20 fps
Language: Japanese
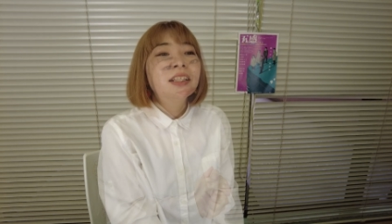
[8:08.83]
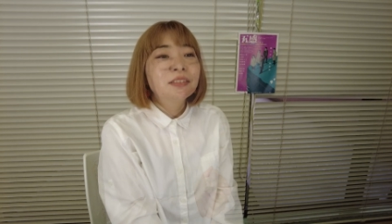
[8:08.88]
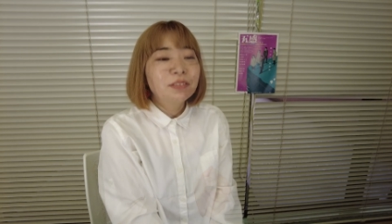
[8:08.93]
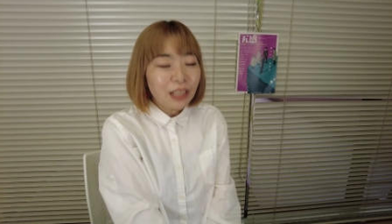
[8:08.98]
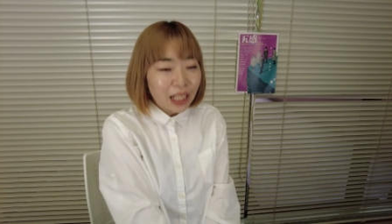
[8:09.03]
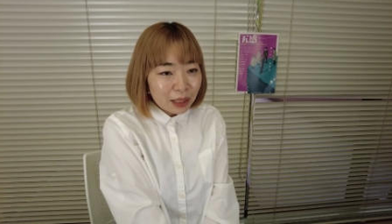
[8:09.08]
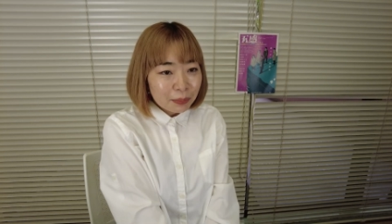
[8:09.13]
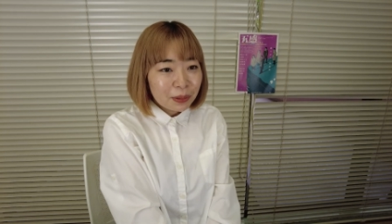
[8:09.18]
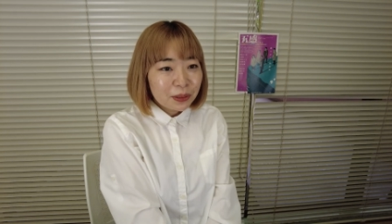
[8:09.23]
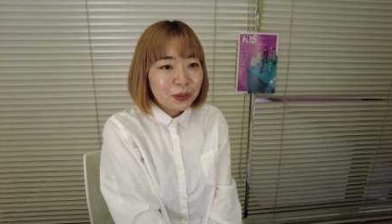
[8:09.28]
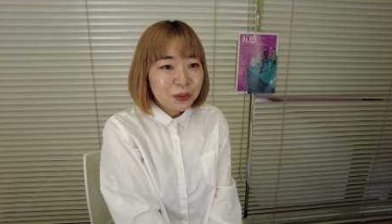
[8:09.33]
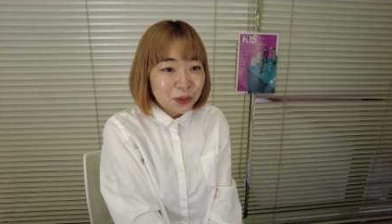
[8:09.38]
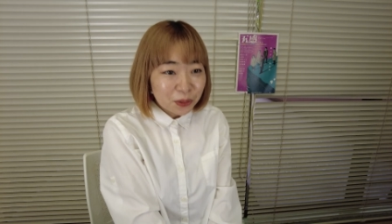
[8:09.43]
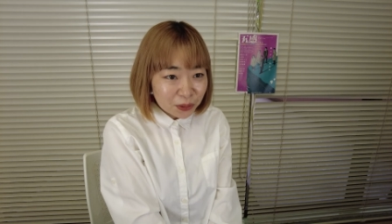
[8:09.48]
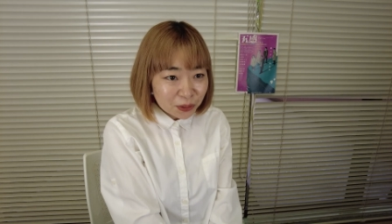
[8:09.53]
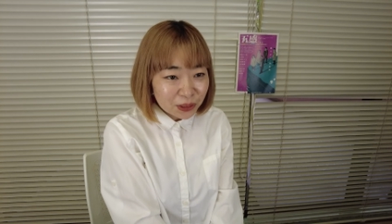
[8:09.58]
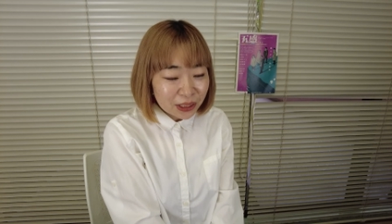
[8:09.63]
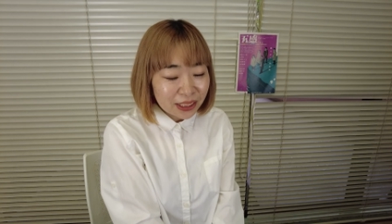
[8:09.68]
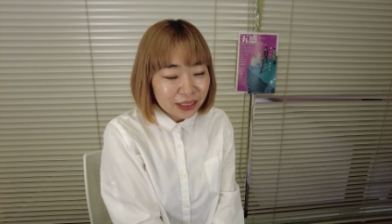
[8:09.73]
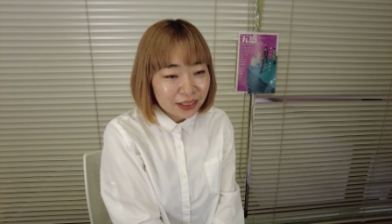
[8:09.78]
ファーブルと
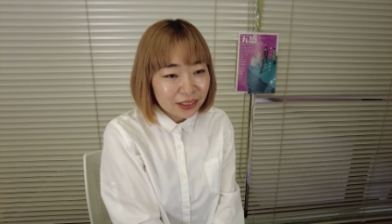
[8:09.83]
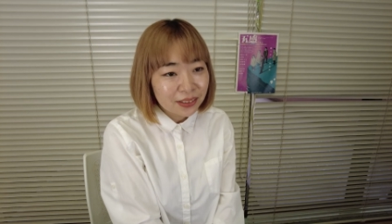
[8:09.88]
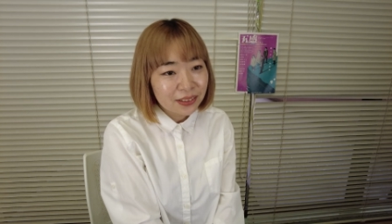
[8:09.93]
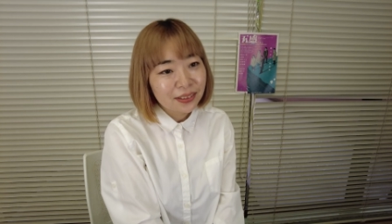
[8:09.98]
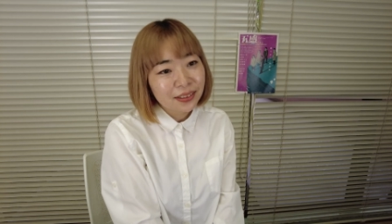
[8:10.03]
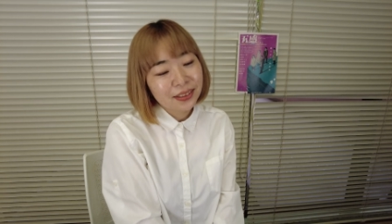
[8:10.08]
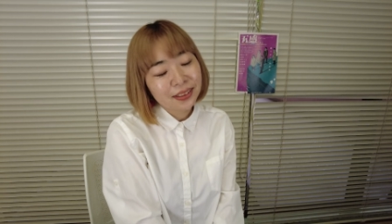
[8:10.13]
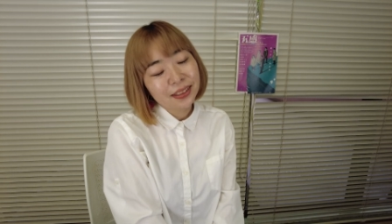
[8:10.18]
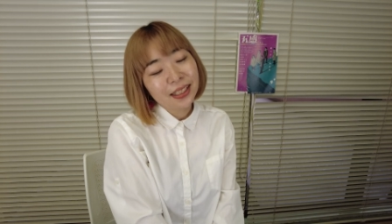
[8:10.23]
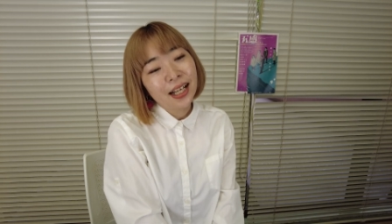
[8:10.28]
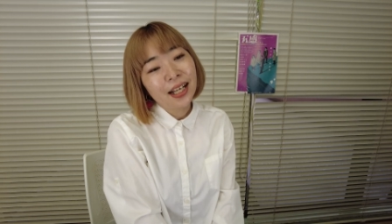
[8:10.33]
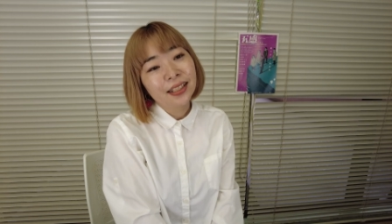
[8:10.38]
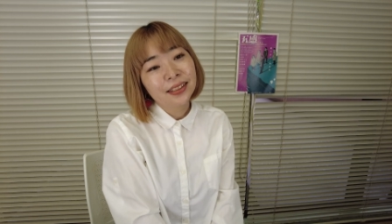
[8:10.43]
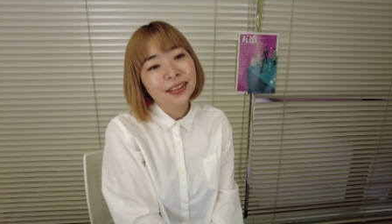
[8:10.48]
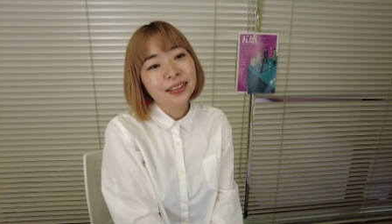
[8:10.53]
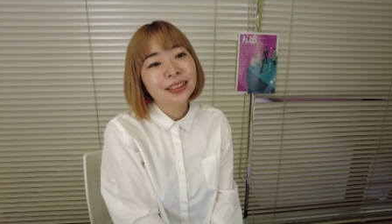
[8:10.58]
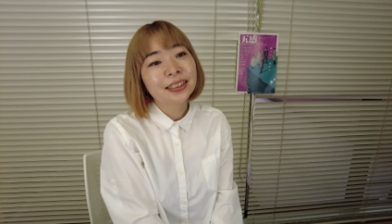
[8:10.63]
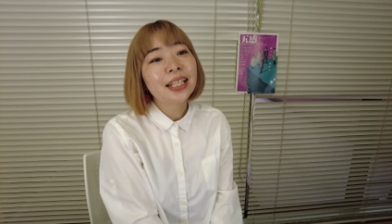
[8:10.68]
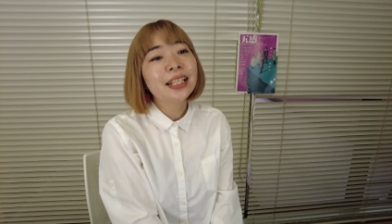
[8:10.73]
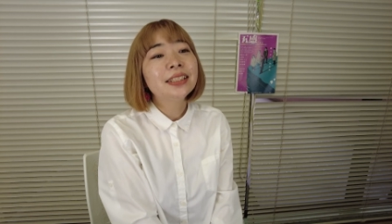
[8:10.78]
ルーデンスツアー
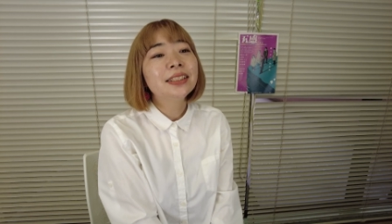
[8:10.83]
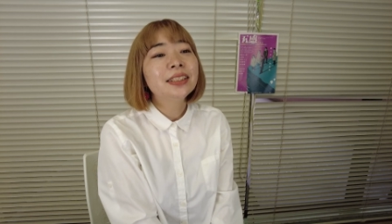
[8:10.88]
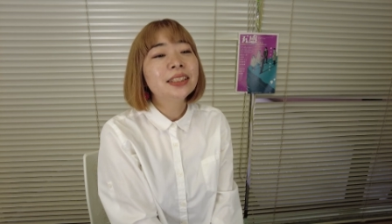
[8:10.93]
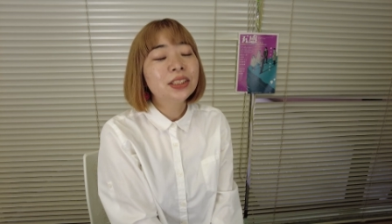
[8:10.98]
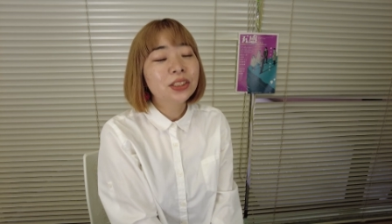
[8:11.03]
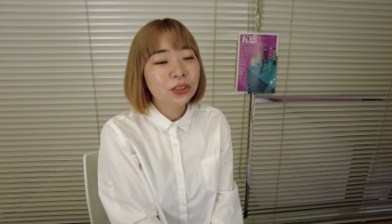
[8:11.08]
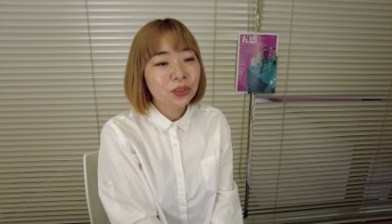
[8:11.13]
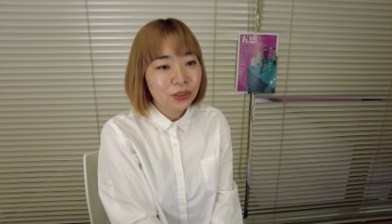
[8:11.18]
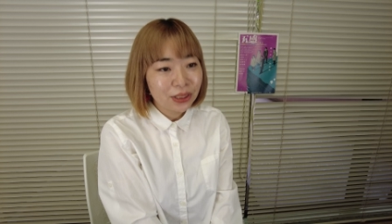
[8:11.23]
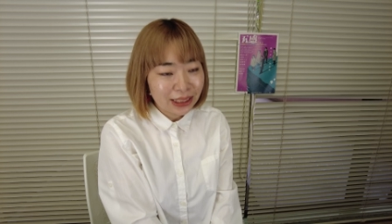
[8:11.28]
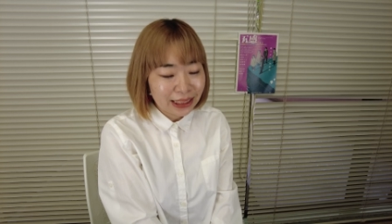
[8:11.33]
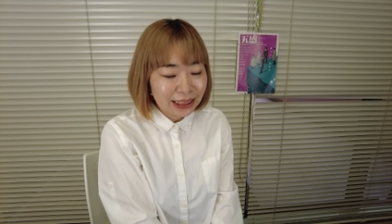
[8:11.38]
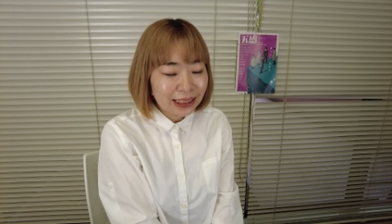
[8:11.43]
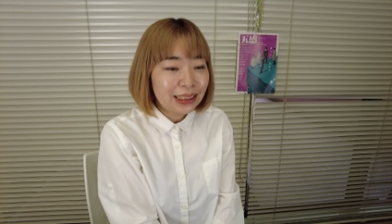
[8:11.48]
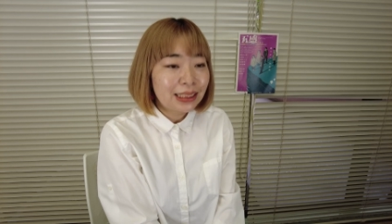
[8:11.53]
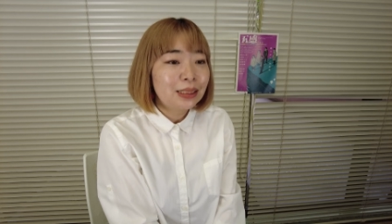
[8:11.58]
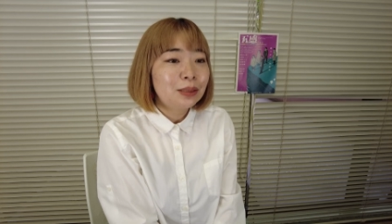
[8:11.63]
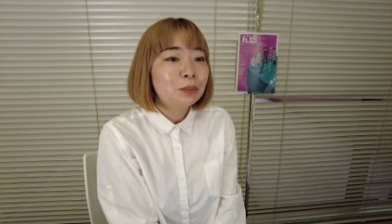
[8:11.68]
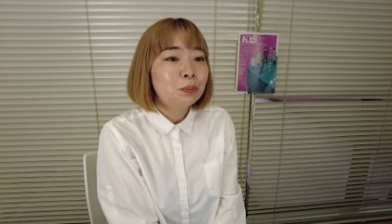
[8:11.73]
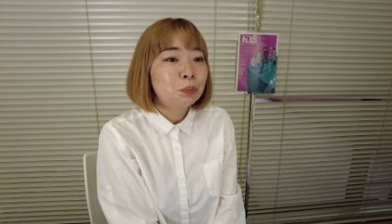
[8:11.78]
にせんにじゅうい
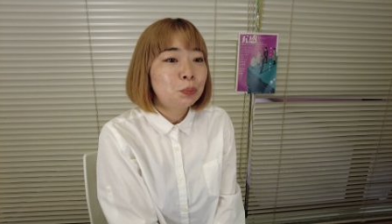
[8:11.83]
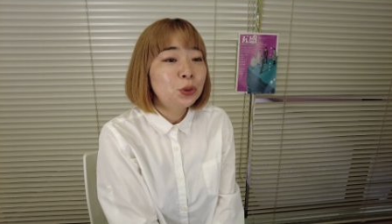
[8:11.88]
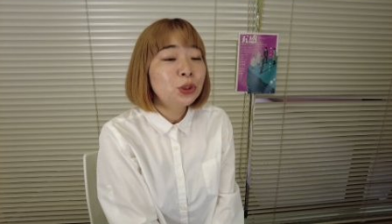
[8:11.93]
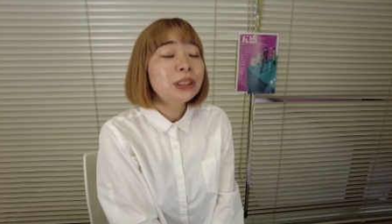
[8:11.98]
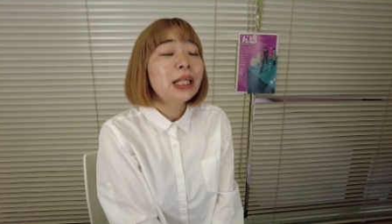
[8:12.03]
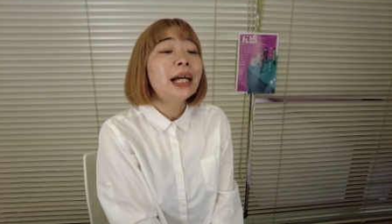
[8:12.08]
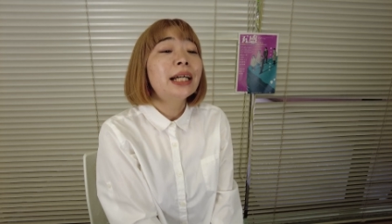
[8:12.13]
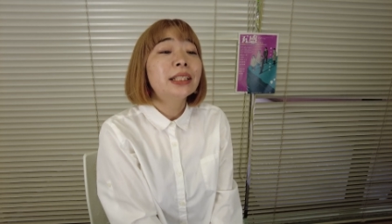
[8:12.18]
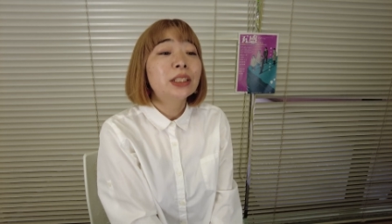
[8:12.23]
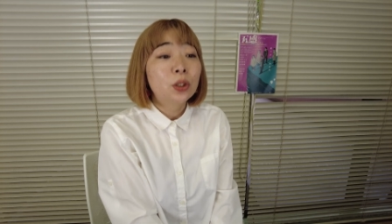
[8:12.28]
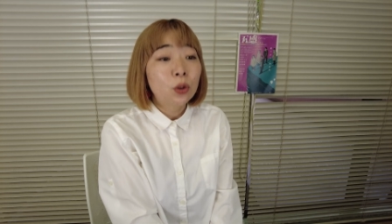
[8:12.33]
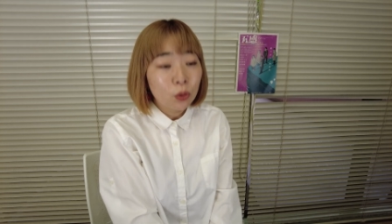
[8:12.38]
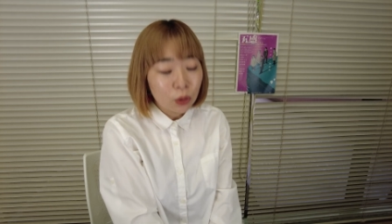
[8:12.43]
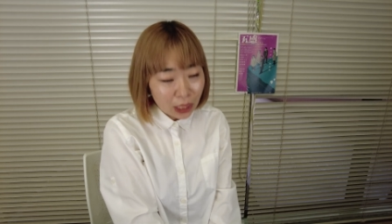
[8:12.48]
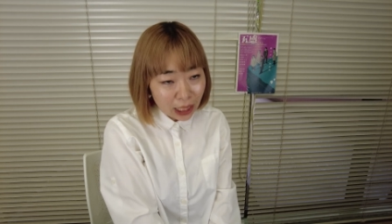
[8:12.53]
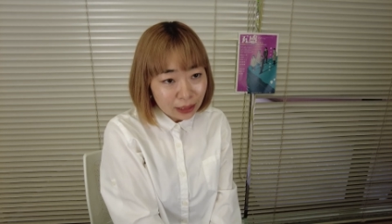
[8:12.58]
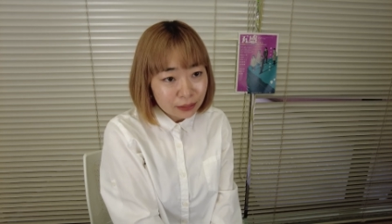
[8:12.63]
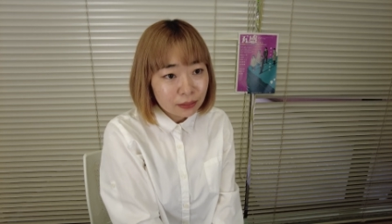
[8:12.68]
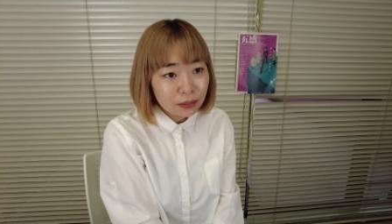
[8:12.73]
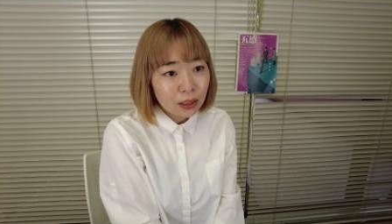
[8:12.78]
ち舞台ご
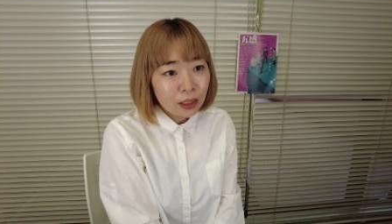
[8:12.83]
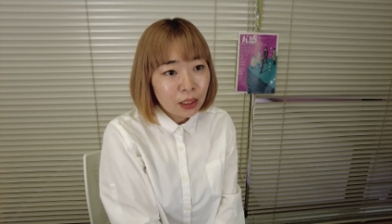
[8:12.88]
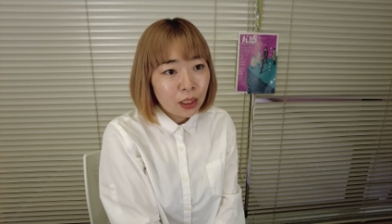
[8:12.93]
かん、